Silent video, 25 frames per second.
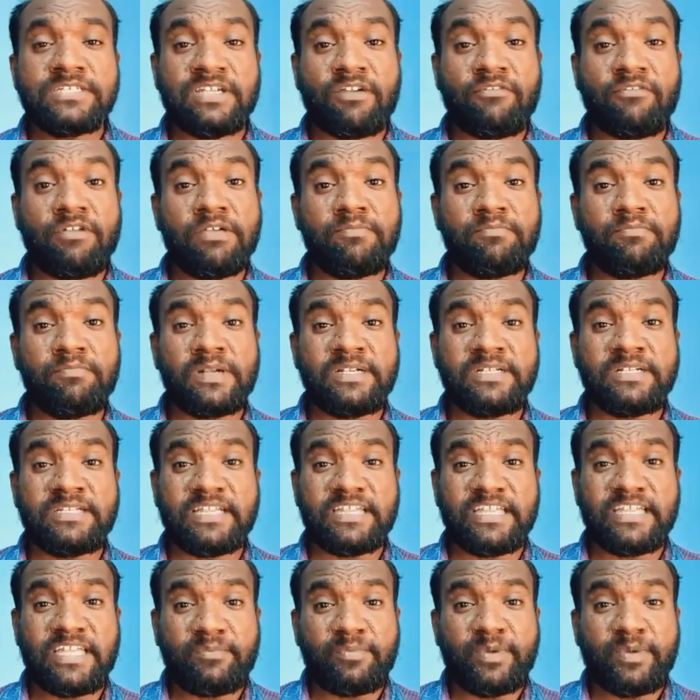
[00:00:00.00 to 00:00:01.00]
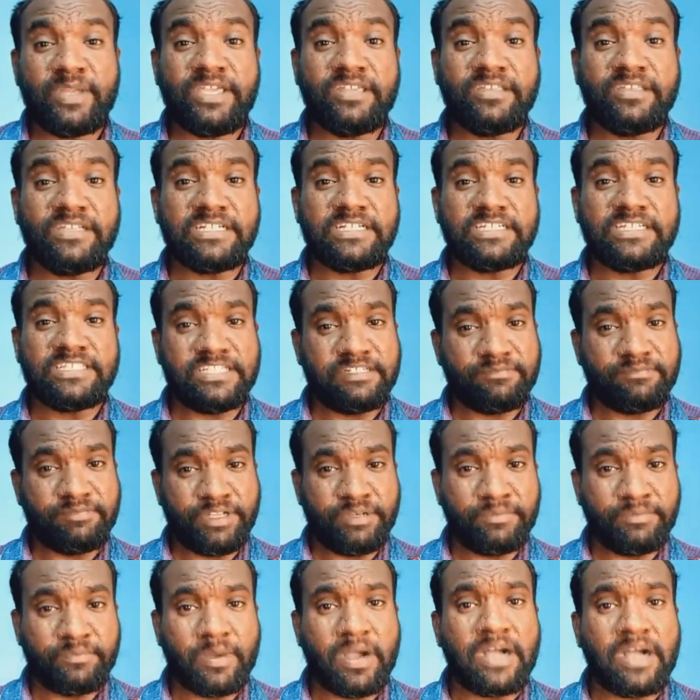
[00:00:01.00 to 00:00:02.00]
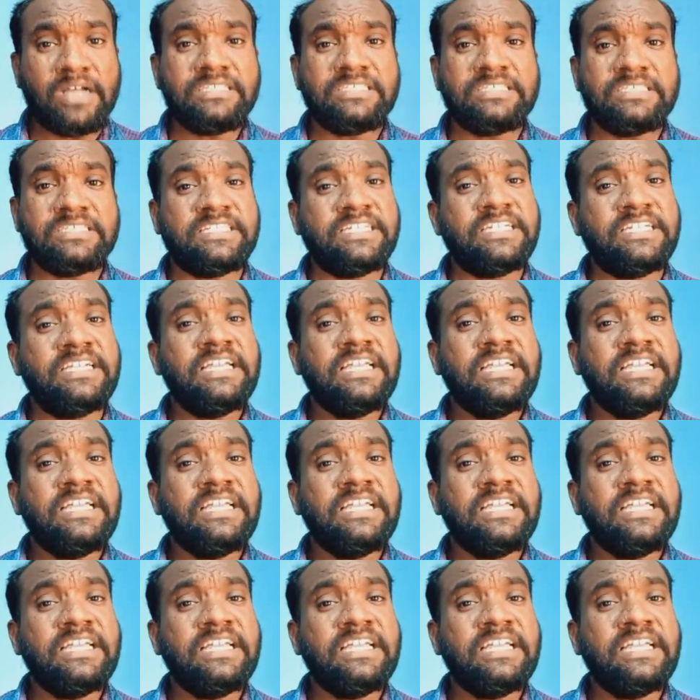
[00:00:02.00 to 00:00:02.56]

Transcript: டெவலப்மெண்ட் எப்படி இருக்குது அப்படின்னு பார்த்துட்டு